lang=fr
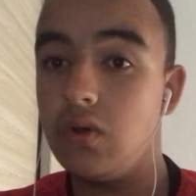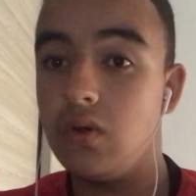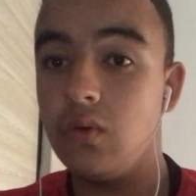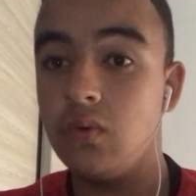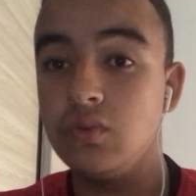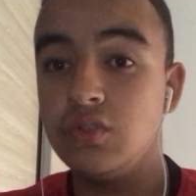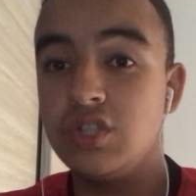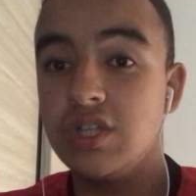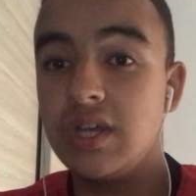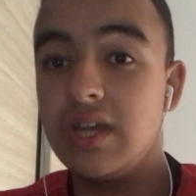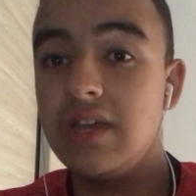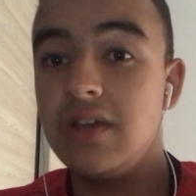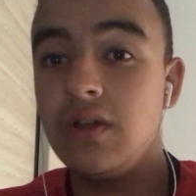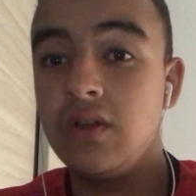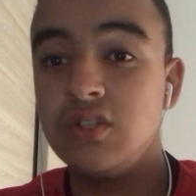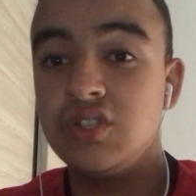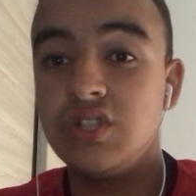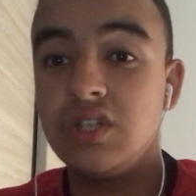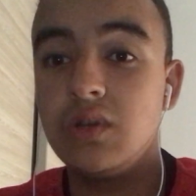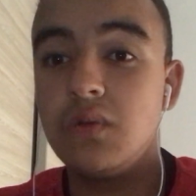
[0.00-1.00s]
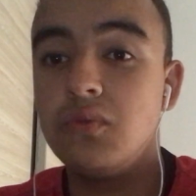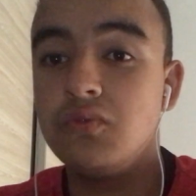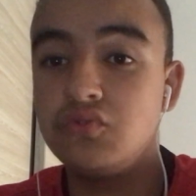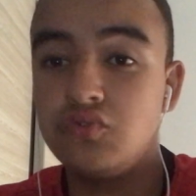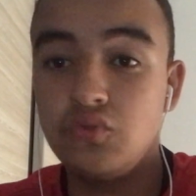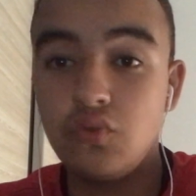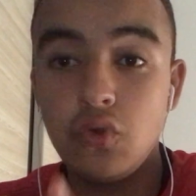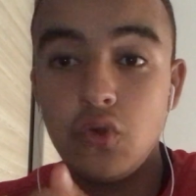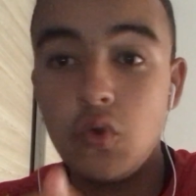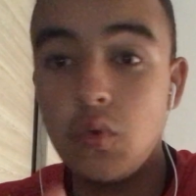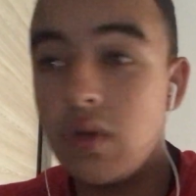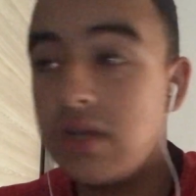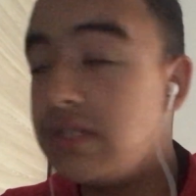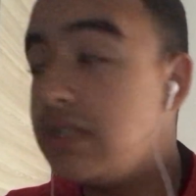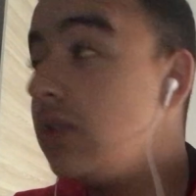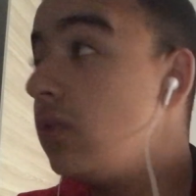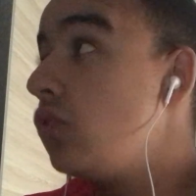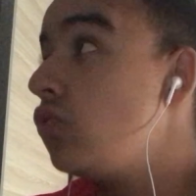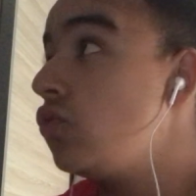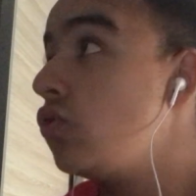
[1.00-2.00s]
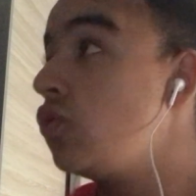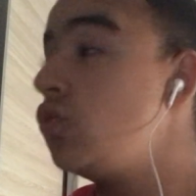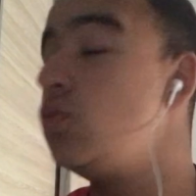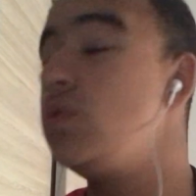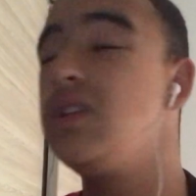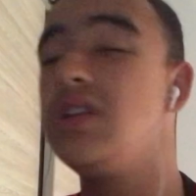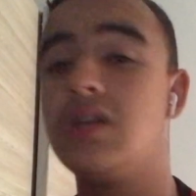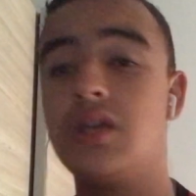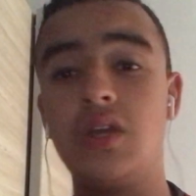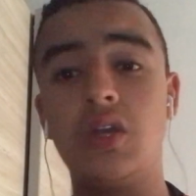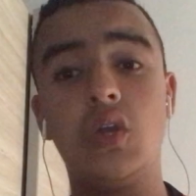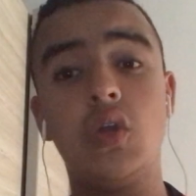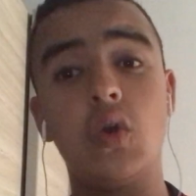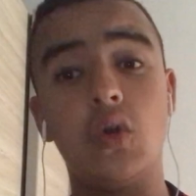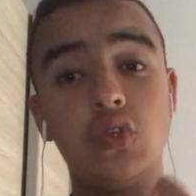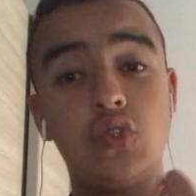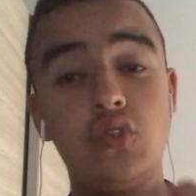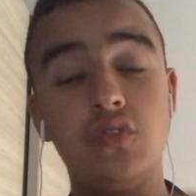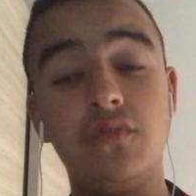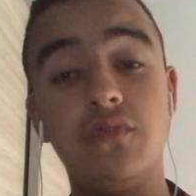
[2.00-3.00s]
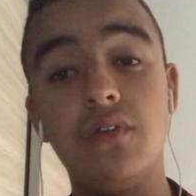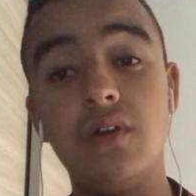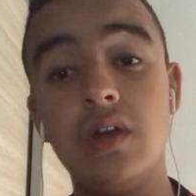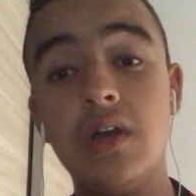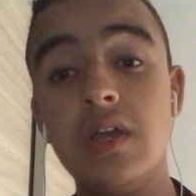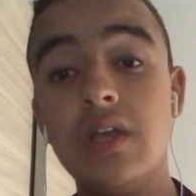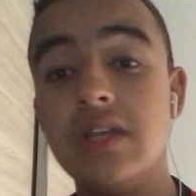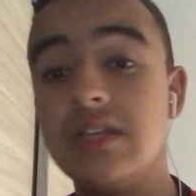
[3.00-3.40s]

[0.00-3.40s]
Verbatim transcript: On dirait, on dirait, on joue au loisir aujourd'hui. Quand tu vois,